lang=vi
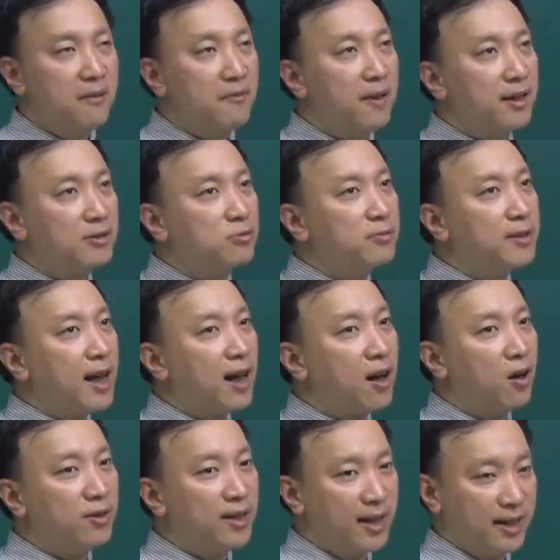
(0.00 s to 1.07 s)
và chúng ta
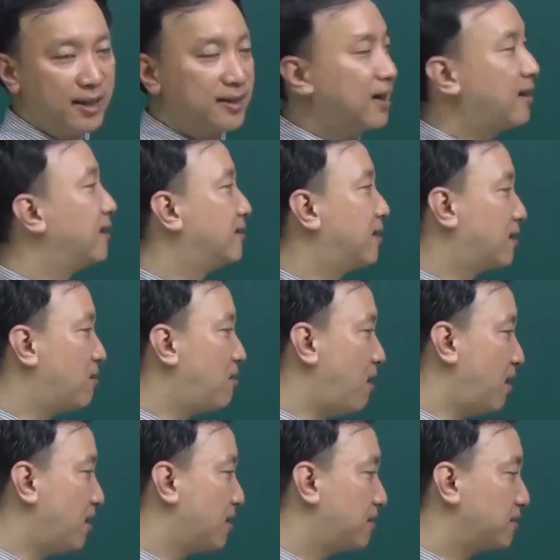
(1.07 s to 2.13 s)
có thể trả lời được câu
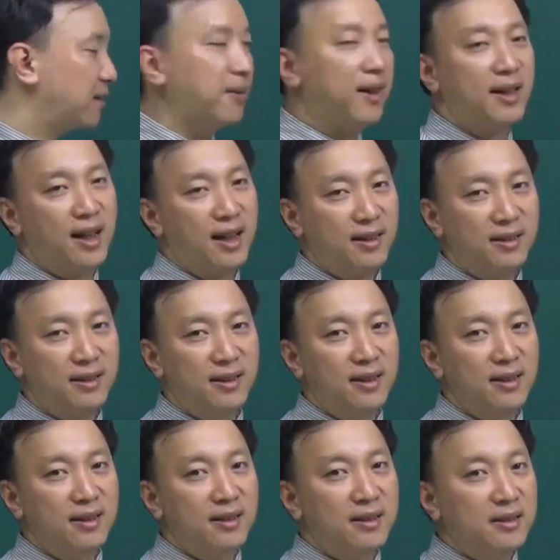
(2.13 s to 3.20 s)
hỏi dựa vào atlas
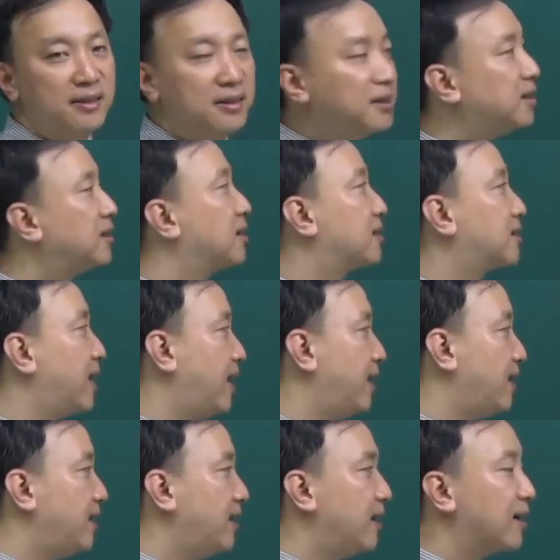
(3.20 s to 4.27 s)
nhưng trên thực
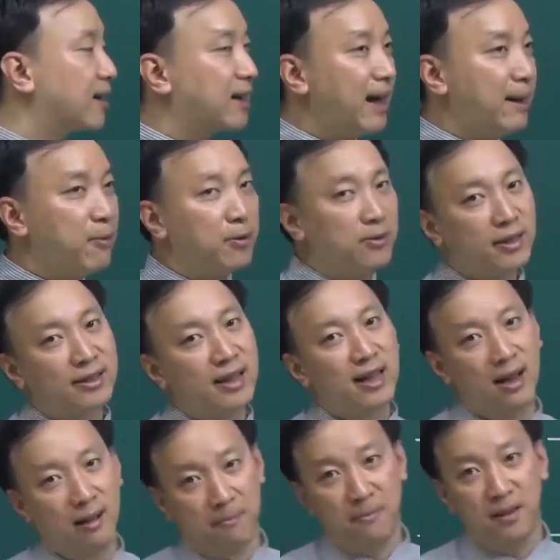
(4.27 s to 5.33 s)
tế các em hoàn toàn
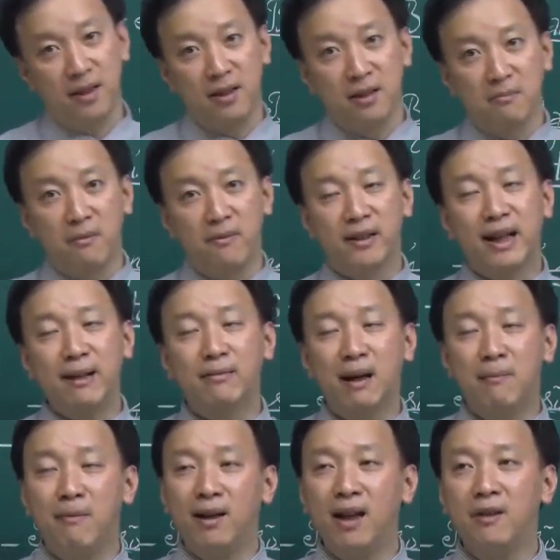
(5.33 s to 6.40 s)
sai lầm vì các em
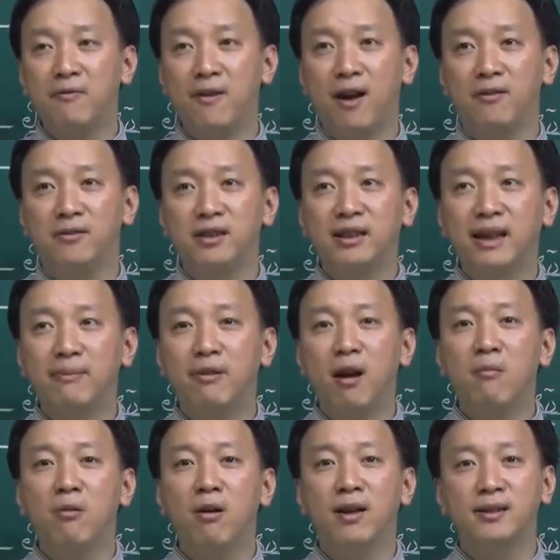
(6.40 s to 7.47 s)
cầm atlas vào nhưng các em
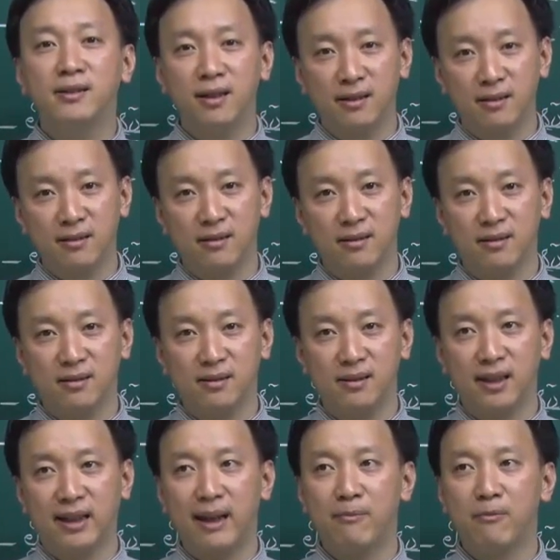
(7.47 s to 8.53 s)
không có kiến thức
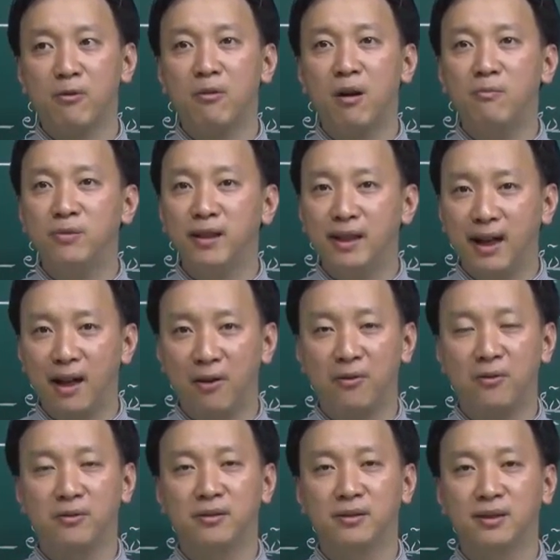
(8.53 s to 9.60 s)
thì các em cũng không thể
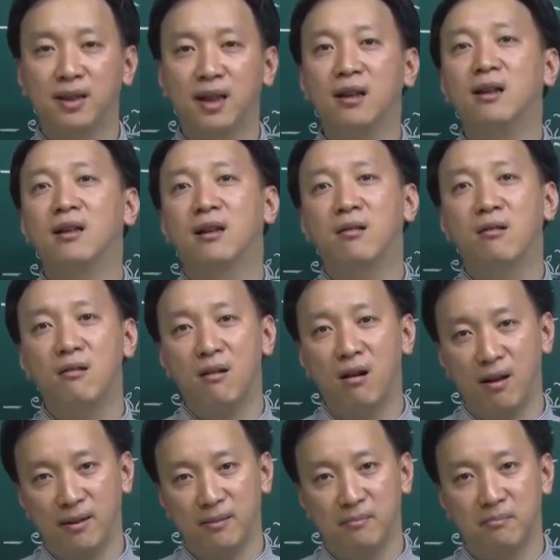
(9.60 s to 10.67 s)
nào trả lời được các câu
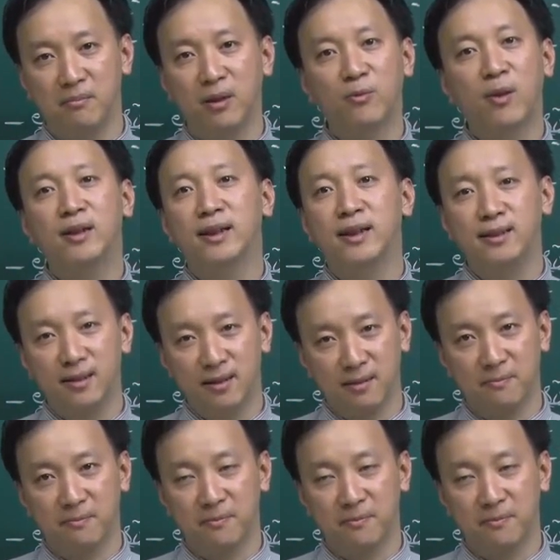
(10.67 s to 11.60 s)
hỏi liên quan đến kiến thức